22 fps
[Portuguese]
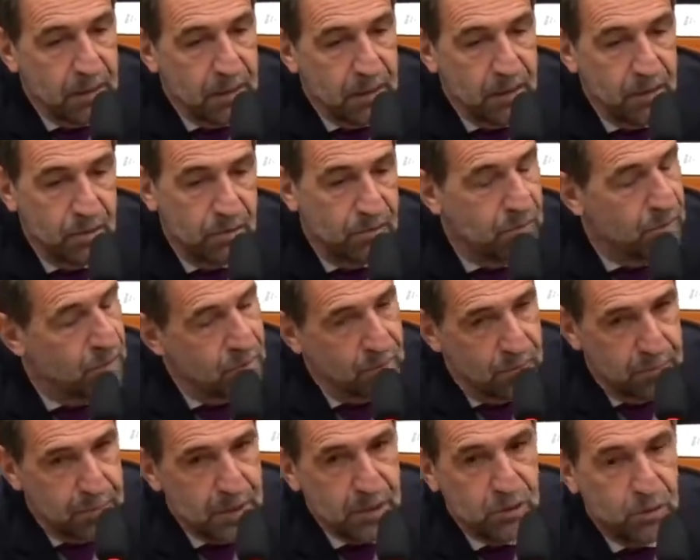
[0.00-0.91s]
eu, não,
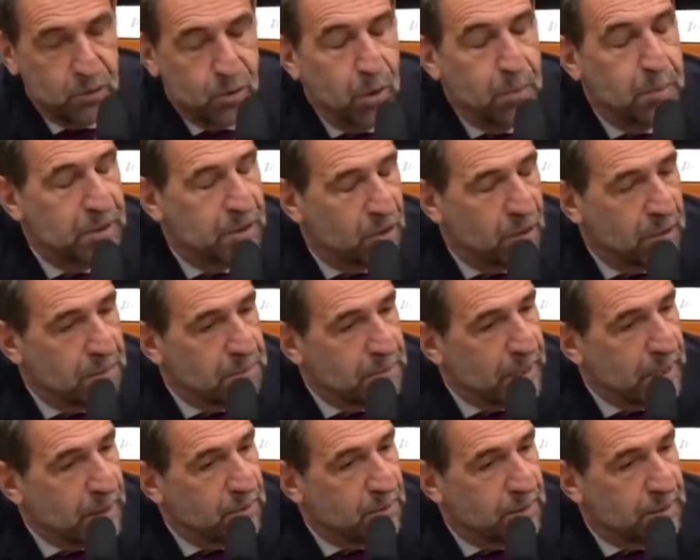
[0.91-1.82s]
eu peço desculpas ao
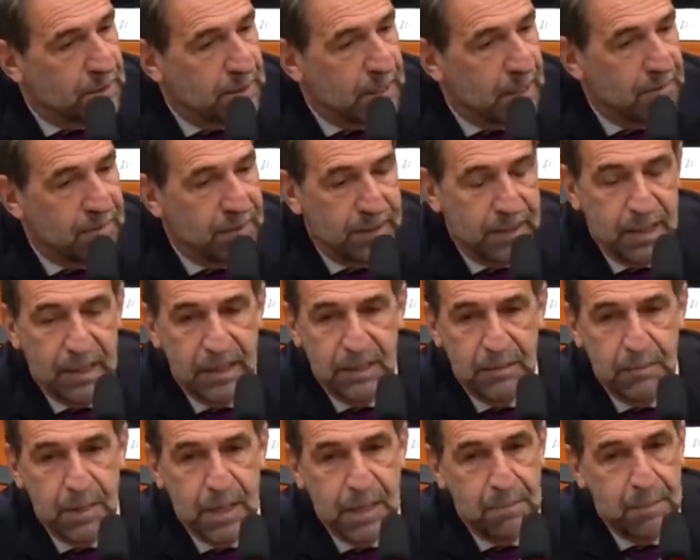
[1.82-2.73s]
deputado que estava aqui na
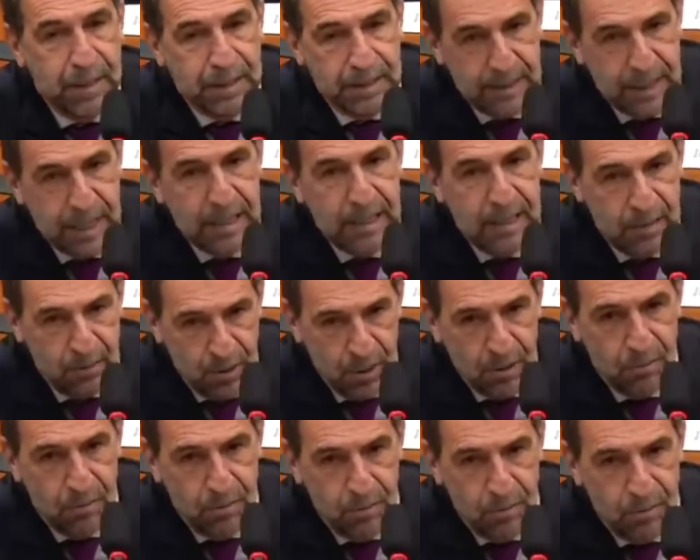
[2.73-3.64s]
semana passada, eu
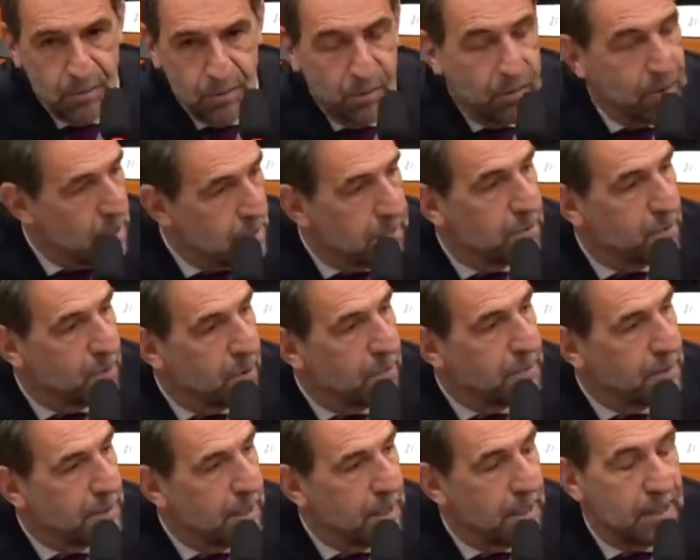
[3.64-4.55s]
não, não lembro o
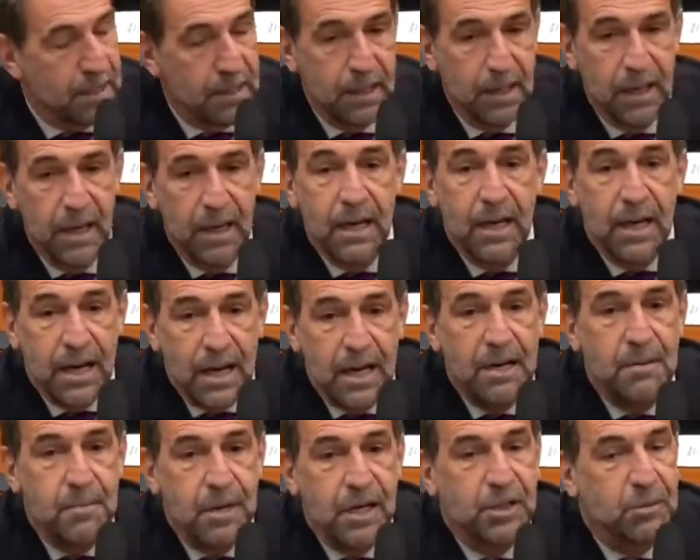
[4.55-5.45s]
nome dele,
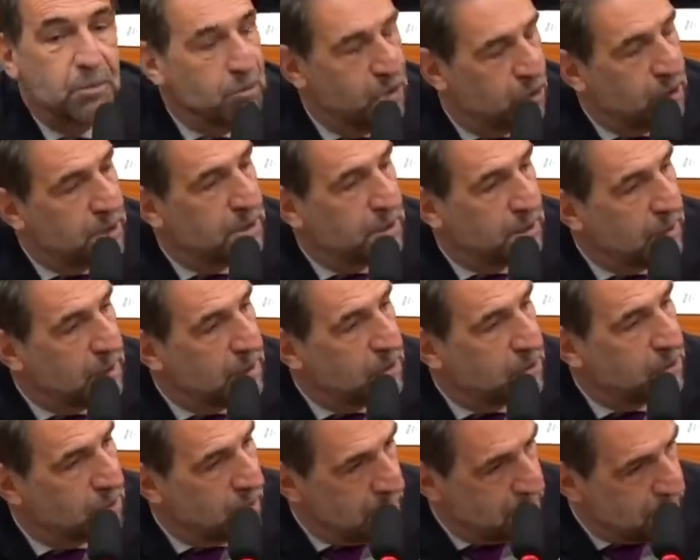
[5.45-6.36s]
ele mesmo disse
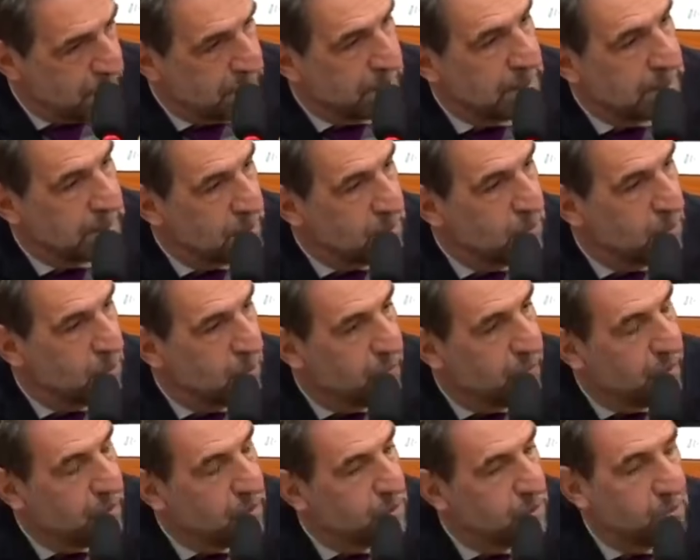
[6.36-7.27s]
isso representando o
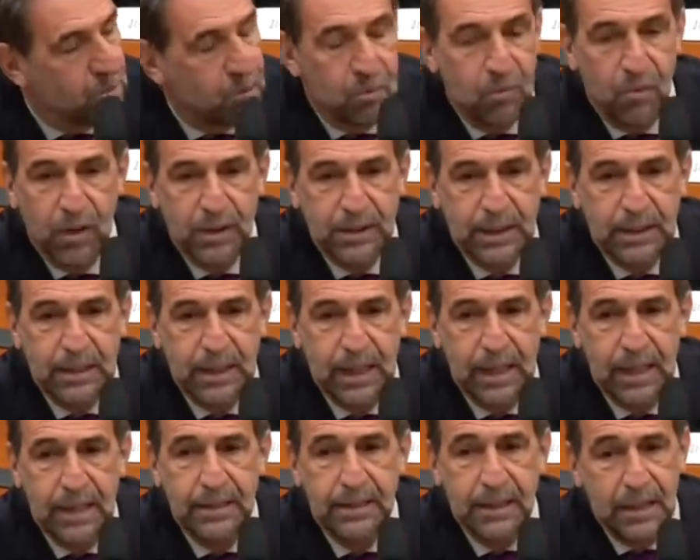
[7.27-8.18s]
governo junto com Vossa
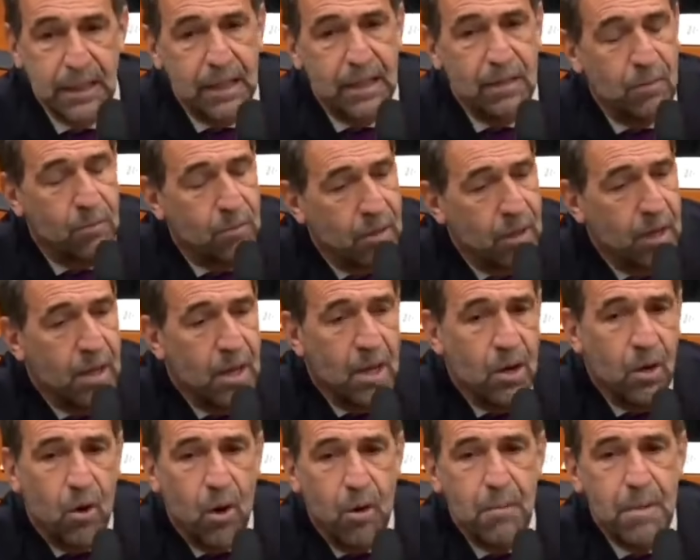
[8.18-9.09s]
Excelência. Não,
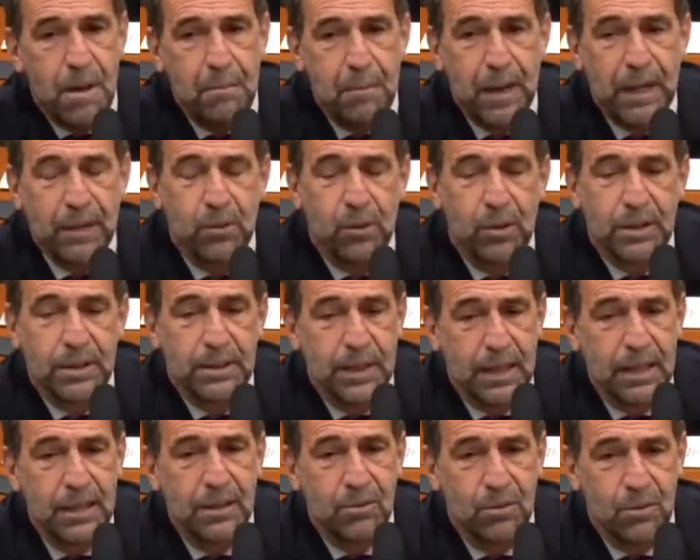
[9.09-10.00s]
como é para dois
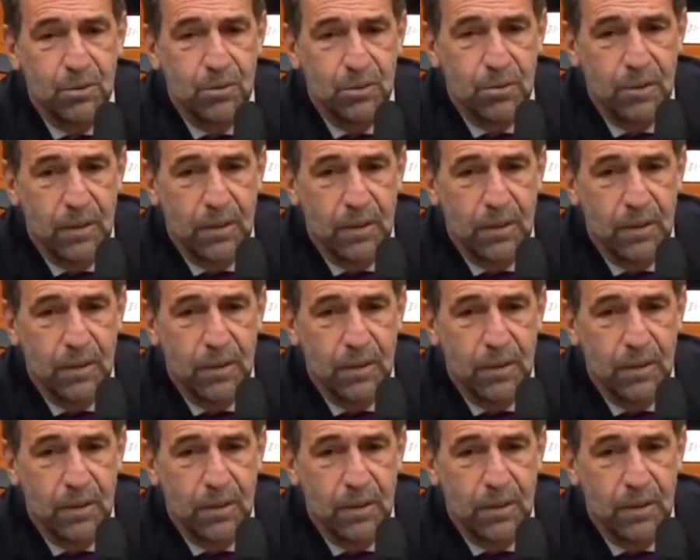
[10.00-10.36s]
anos,